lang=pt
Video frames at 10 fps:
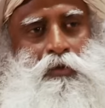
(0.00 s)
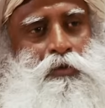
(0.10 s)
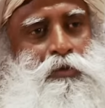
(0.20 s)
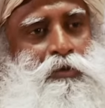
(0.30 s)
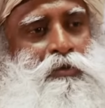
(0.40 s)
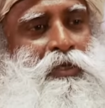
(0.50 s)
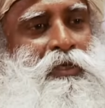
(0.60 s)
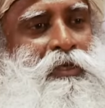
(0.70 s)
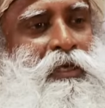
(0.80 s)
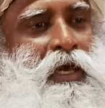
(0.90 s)
Quem você
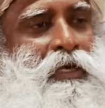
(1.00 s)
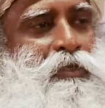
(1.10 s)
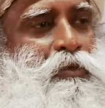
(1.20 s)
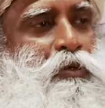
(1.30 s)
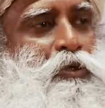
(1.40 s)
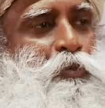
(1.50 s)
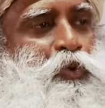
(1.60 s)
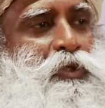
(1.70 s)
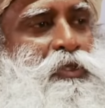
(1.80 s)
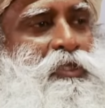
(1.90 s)
acha que contribuiu
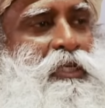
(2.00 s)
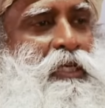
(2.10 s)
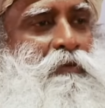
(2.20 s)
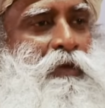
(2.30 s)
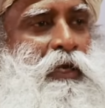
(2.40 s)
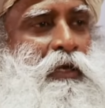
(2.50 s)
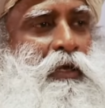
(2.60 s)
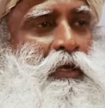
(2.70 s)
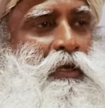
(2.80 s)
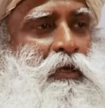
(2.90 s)
com isso
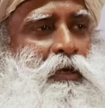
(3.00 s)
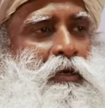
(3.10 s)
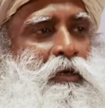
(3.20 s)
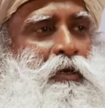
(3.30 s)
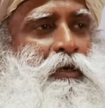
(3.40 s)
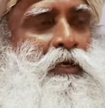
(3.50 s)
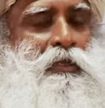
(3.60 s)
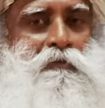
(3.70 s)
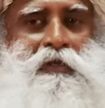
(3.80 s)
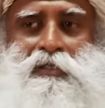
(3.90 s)
significativamente no
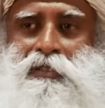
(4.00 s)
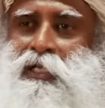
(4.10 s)
hemisfério